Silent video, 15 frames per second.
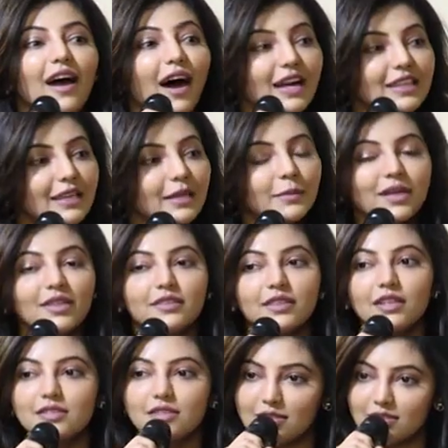அதே
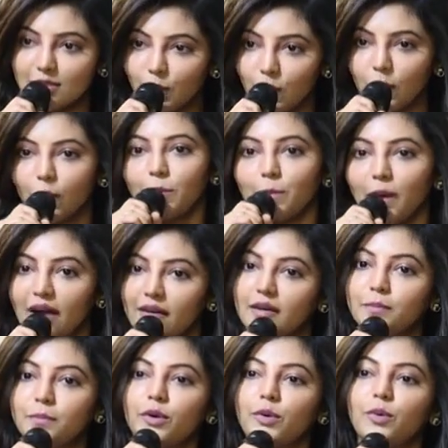மாதிரி சிக்ஸ் ஓ கிளாக்
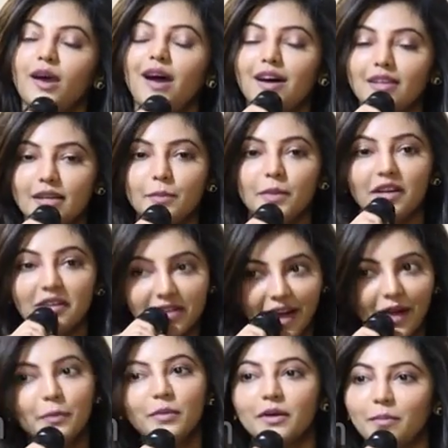பேக்கப் பண்ணணுன்னா அதே மாதிரி
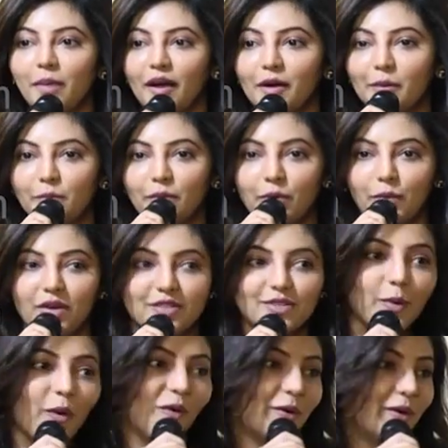டைமுக்கு பேக்கப் பண்ணுவார்
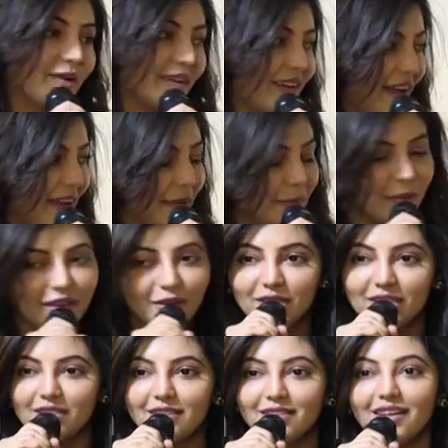ஸோ அவரோட டைமிங்
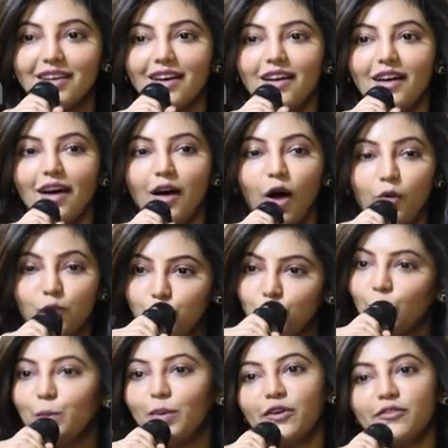வந்து
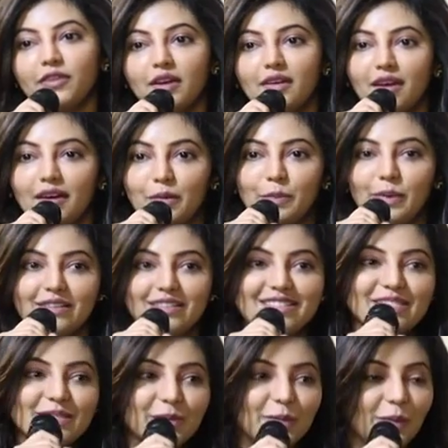அவ்வளோ பர்ஃபெக்டாக இருப்பார்
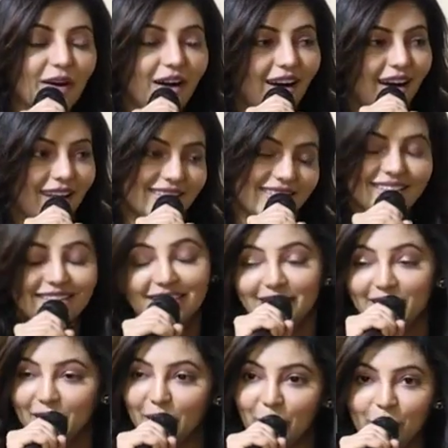ஸோ அது
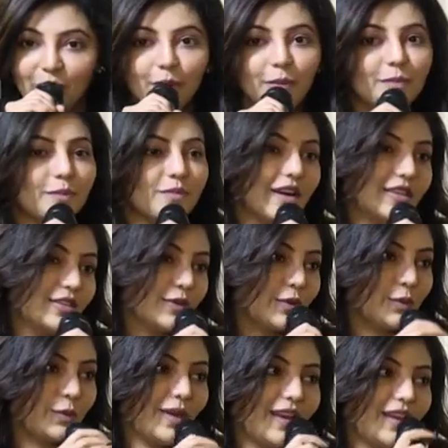அதை கண்டிப்பாக
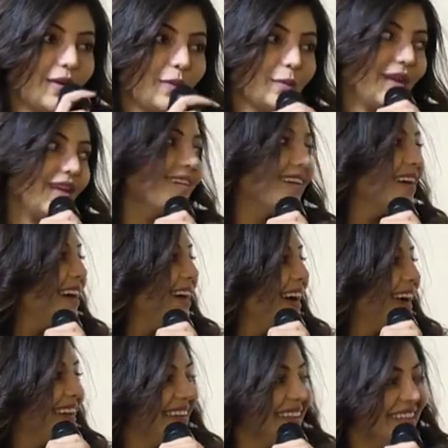கற்றுக்கணும் எல்லாருமே
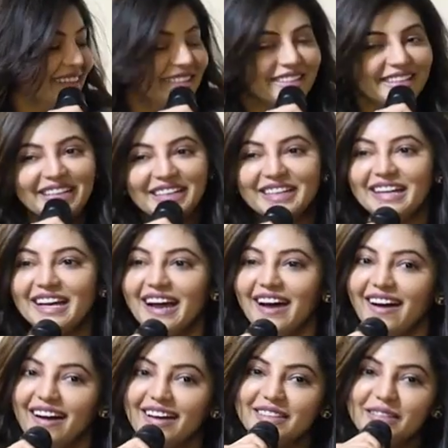அண்ட்
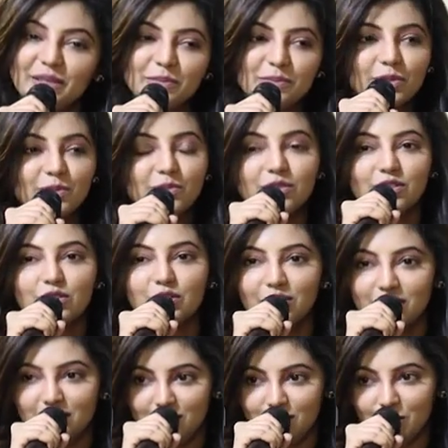அதுக்கப்புறம்
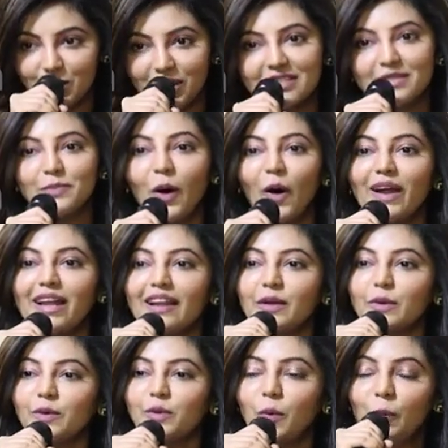ஷூட்டிங்
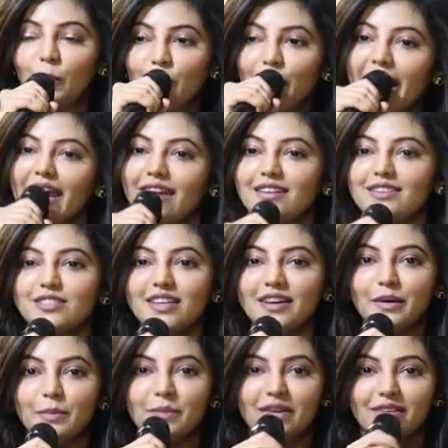ஸ்பாட்லேயும் ரொம்ப
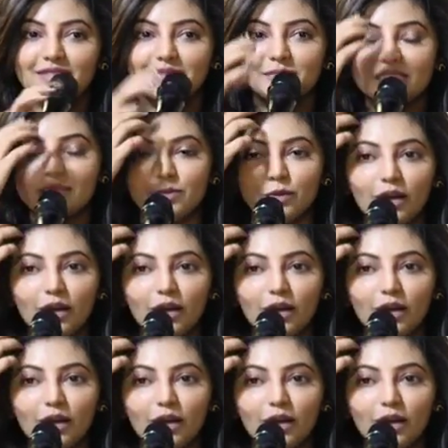எனர்ஜியாக இருப்பார் இப்போ